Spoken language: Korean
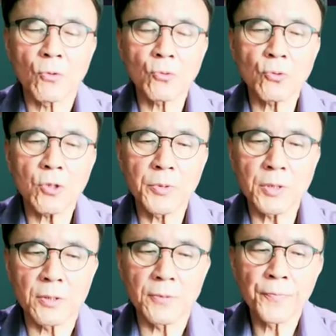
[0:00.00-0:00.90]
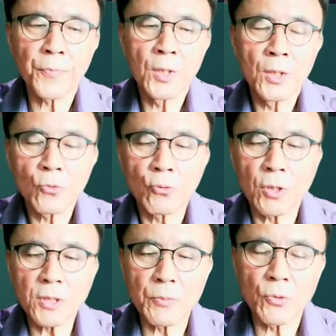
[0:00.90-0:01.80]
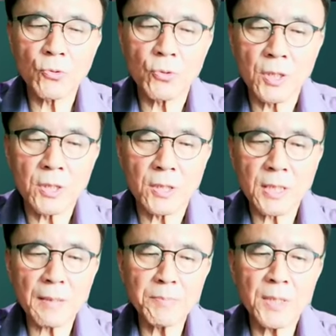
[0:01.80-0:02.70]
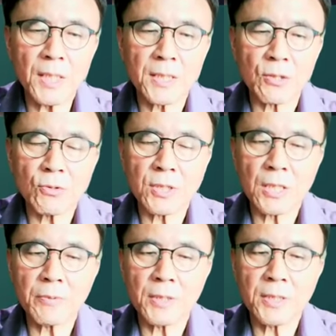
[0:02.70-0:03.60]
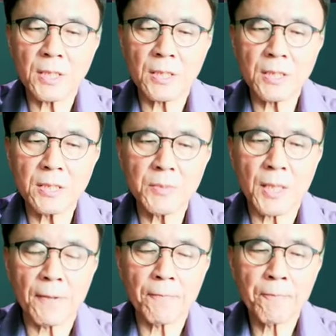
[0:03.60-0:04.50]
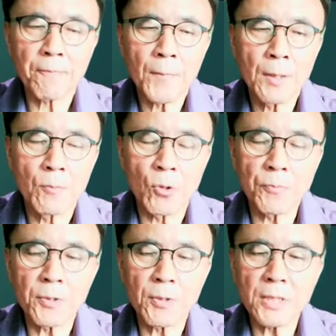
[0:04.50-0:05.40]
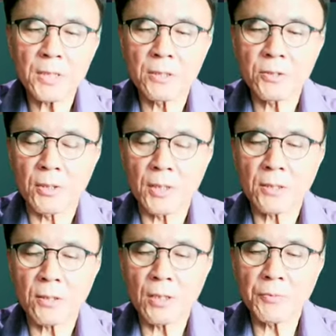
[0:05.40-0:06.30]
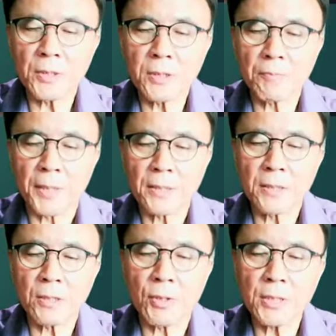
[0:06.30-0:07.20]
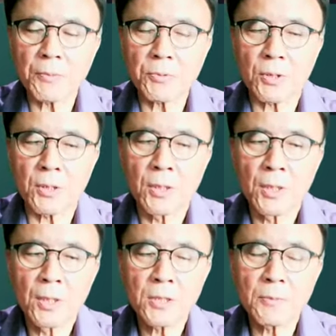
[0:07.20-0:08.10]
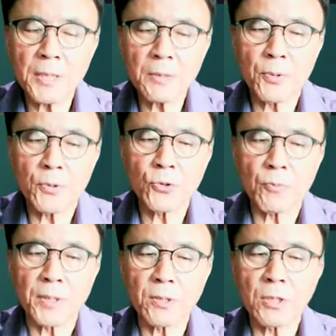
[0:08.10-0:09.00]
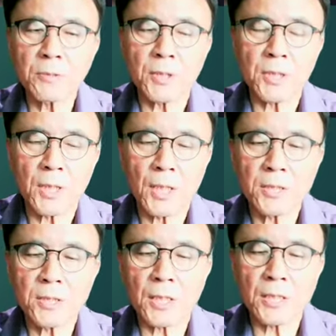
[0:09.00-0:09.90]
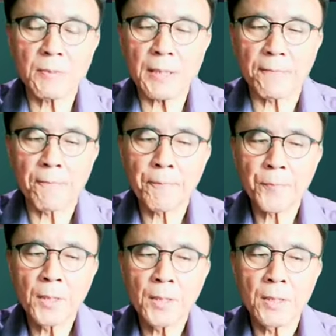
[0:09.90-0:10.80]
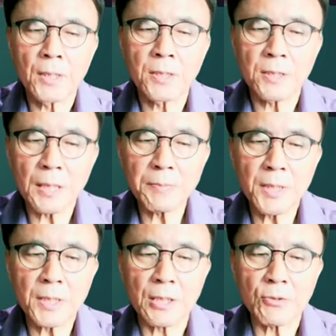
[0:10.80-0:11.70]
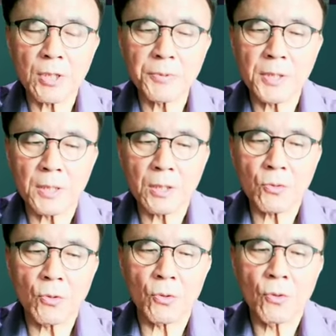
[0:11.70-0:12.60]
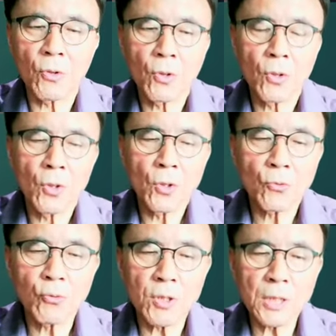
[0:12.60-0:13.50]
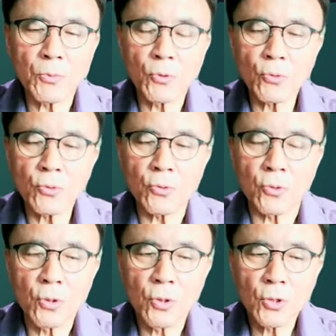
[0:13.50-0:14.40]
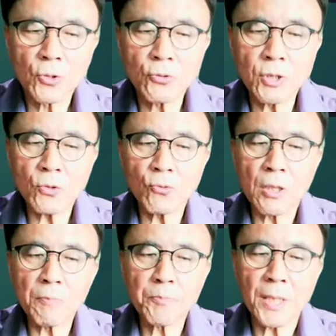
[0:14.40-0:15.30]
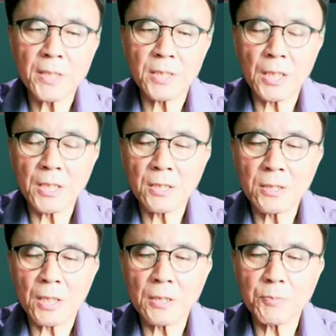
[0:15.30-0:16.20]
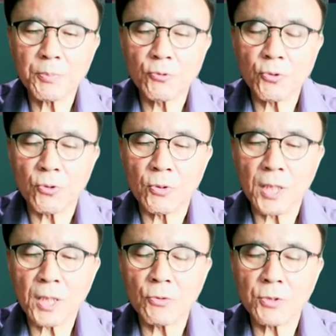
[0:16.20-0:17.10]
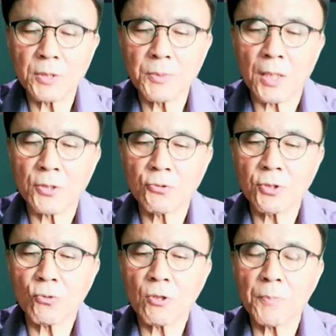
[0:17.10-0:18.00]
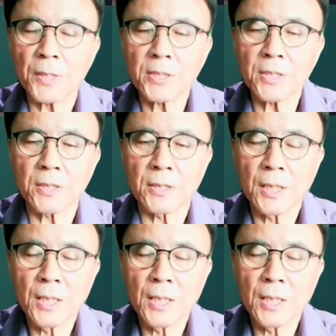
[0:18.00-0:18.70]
공통점은 두 회사 모두 2003년에 자동차 산업을 시작을 했습니다. 물론 BYD는 그 전에 설립을 해서 배터리 회사부터 스마트폰용 배터리 회사부터 시작을 했지만 2003년에 자동차 산업 시작했고 두 회사 모두 수직 통합 방식의 사업 구조를 택하고 있습니다. 수직 통합 방식은